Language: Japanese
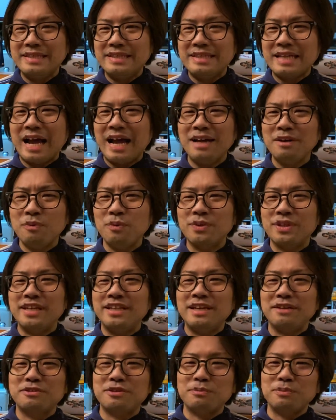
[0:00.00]
ハローで
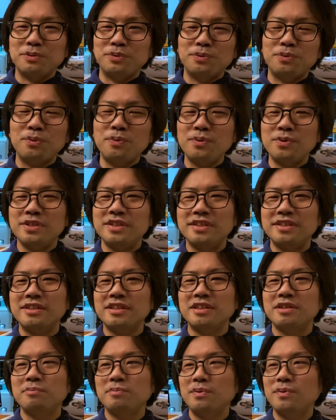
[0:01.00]
なくても、どこに行って
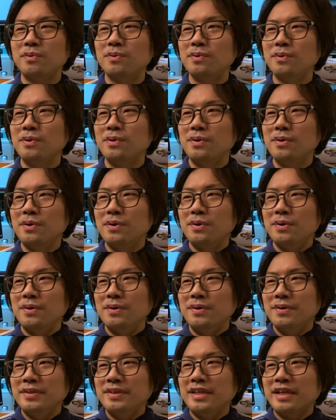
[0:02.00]
ても、
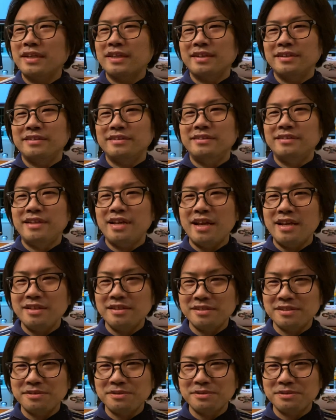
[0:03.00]
なんか
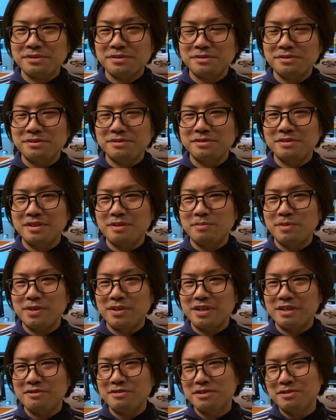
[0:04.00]
ダンスのスクールでも行
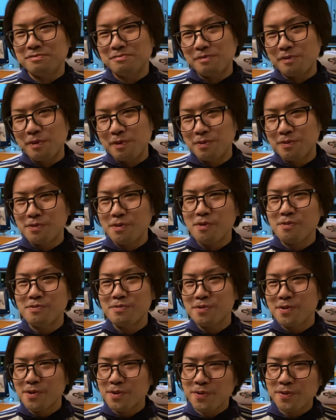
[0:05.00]
けるし、
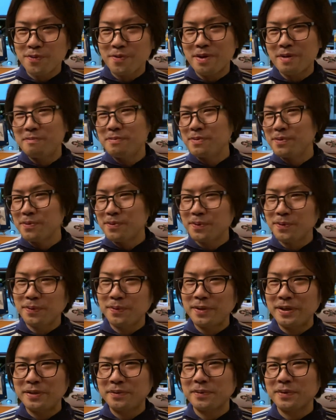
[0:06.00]
ボフオフブロードウェイ、
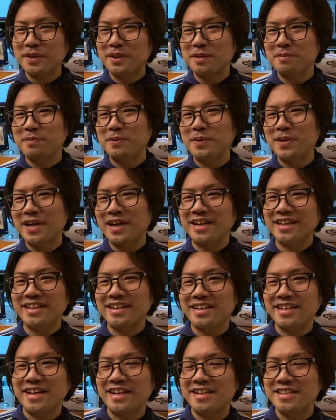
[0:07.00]
ブロードウェイとかでもなんか
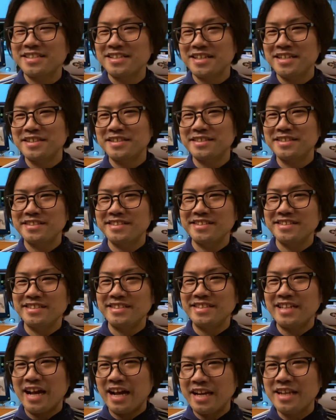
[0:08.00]
やれちゃい、
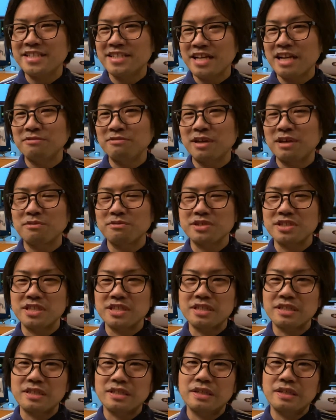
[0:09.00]
やれちゃうだろう
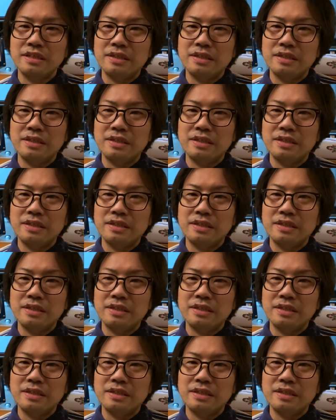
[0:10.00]
し、